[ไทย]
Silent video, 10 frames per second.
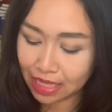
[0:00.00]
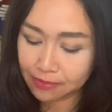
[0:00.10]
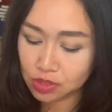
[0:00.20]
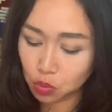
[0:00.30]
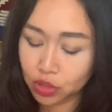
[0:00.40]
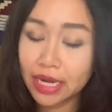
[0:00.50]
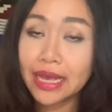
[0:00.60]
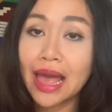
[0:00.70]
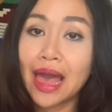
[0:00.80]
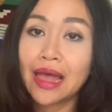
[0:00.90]
นกับสมมติเรื่
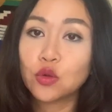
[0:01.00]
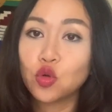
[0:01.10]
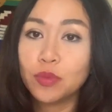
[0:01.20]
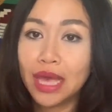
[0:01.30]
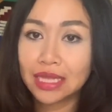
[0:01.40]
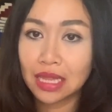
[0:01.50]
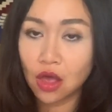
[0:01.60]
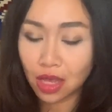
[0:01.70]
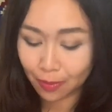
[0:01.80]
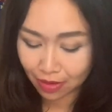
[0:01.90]
องงานคุณมีเหตุทะ
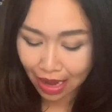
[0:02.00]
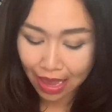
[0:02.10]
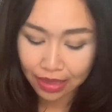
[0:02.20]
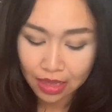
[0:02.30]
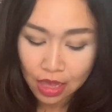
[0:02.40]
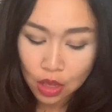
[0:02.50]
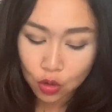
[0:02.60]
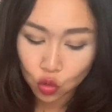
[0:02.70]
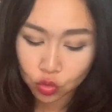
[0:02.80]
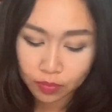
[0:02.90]
เลาะกับใคร
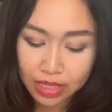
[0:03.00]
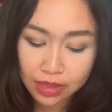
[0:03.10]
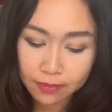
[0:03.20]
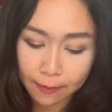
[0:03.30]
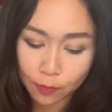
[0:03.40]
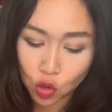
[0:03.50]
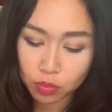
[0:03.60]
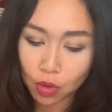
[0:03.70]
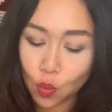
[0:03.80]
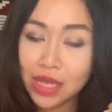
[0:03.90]
คุณมีแบบค
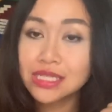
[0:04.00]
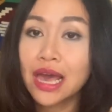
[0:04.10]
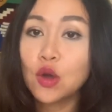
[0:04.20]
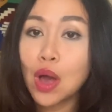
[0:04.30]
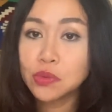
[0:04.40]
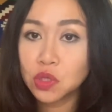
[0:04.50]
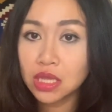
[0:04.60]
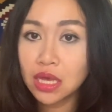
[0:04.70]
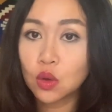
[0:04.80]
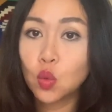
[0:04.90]
นบอกว่าจะให้ความช่ว
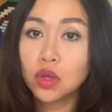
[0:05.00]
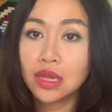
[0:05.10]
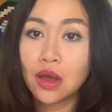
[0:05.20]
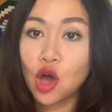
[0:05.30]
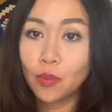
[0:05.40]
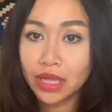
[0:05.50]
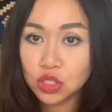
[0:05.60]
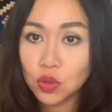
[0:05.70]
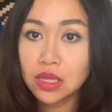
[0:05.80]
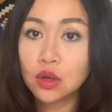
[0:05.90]
ยเหลือคุณแล้วเขาไม่ได้
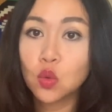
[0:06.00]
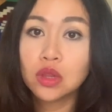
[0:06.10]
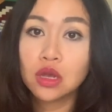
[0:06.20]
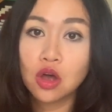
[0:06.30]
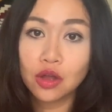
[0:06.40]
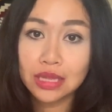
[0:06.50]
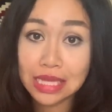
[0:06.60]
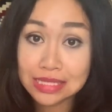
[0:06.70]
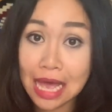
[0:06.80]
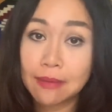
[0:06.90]
ช่วยเหลือคุณแล้วเขาก็
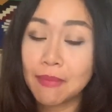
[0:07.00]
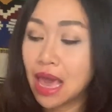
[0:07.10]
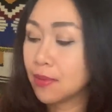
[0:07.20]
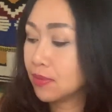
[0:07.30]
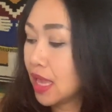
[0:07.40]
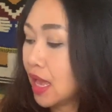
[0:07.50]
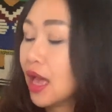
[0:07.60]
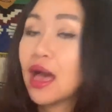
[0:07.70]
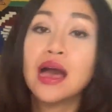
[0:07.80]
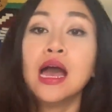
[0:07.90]
ตีจากไปแบบนี้
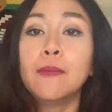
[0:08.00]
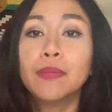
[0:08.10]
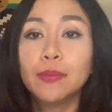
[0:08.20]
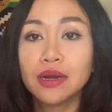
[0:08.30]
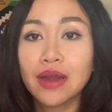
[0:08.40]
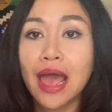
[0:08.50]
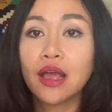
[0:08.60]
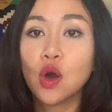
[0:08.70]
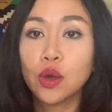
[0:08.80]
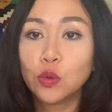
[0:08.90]
ค่ะไม่เป็นไร
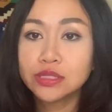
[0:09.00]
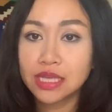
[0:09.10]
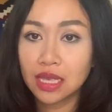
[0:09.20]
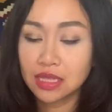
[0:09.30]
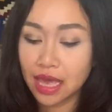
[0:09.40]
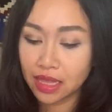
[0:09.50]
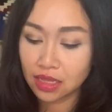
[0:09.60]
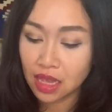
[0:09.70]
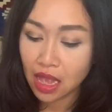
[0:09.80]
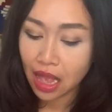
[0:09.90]
ขอให้คุณใจเย็
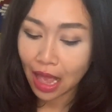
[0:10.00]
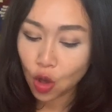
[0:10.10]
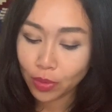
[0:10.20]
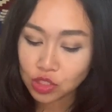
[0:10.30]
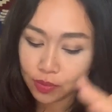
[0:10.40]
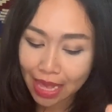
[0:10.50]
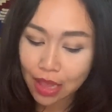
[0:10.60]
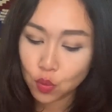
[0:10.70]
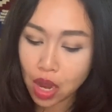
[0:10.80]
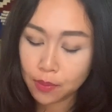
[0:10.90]
นๆเอาประสบ
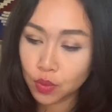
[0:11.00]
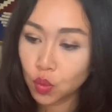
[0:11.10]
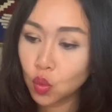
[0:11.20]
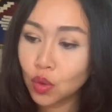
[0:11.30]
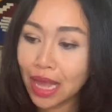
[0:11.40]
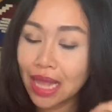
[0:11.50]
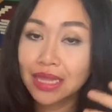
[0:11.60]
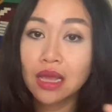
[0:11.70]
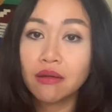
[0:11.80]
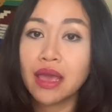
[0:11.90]
การณ์ความรู้การ
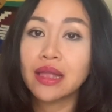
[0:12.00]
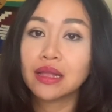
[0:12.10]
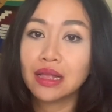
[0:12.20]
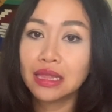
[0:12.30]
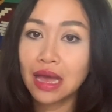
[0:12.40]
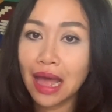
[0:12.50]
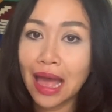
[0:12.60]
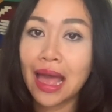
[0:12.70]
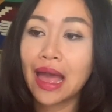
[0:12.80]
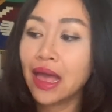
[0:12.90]
ได้เรียนเนื้อหา